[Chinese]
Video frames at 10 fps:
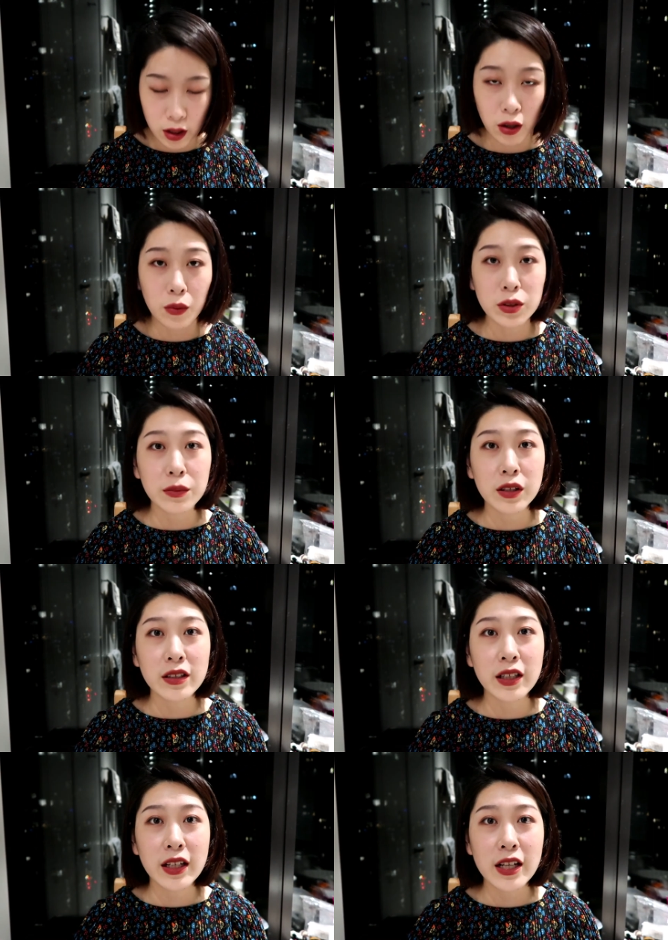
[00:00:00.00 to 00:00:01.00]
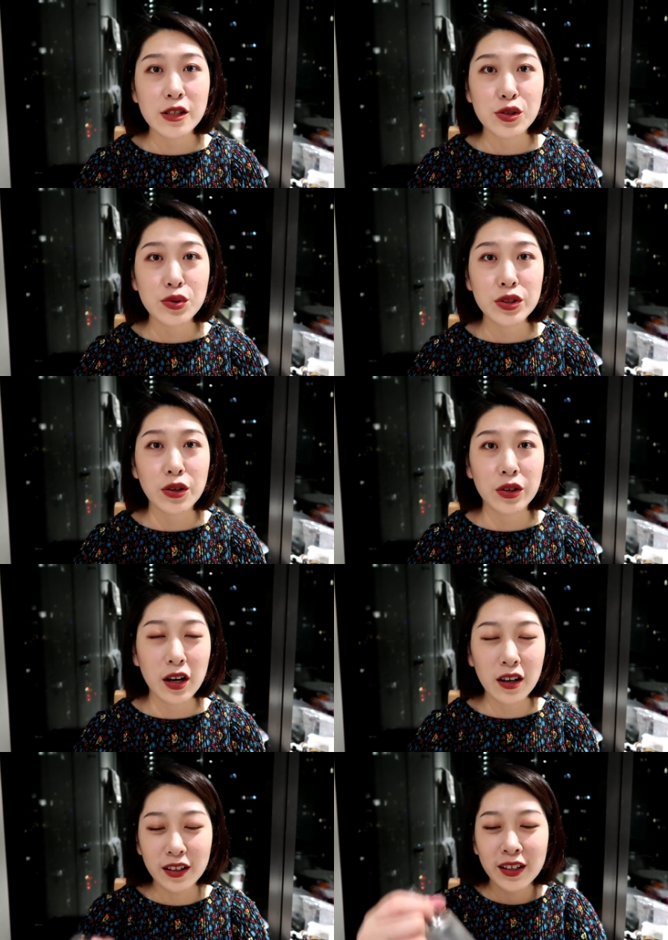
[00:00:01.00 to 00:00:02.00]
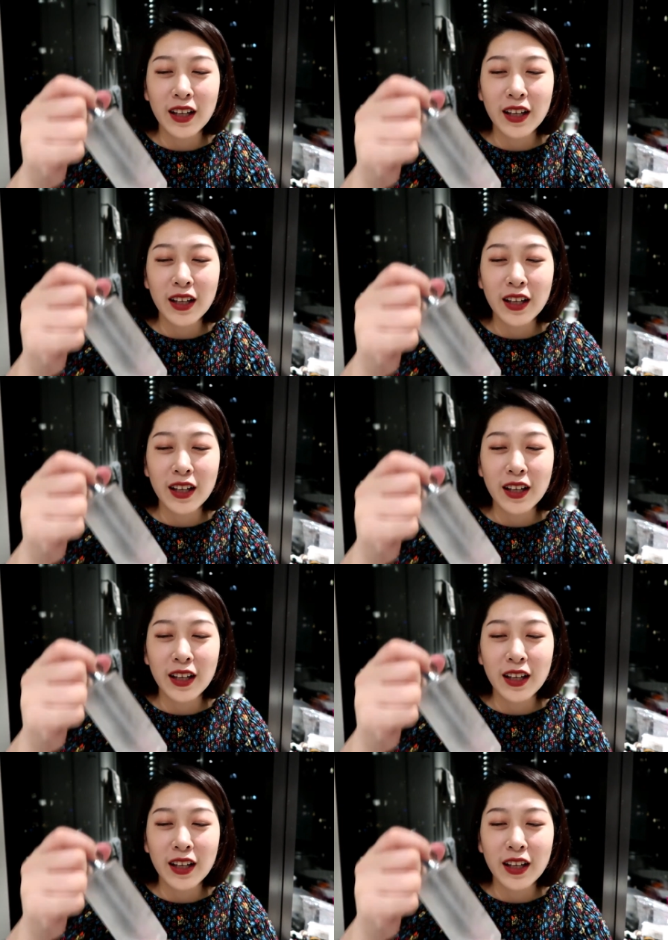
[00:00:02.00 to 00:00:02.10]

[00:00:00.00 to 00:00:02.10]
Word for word: 哎呀，我怎么刚才开始说小样儿，